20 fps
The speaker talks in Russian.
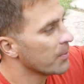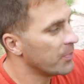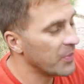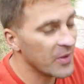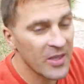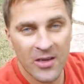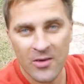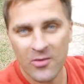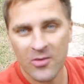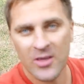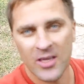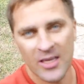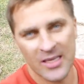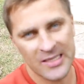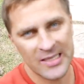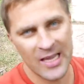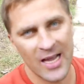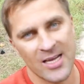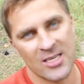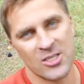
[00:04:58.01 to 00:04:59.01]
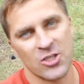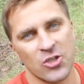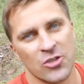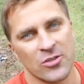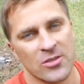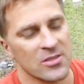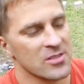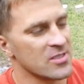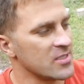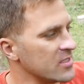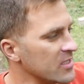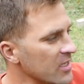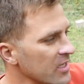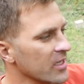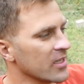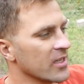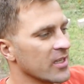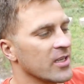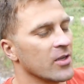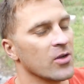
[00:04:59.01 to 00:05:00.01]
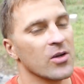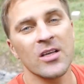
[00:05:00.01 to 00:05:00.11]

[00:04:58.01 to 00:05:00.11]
первый этаж стены.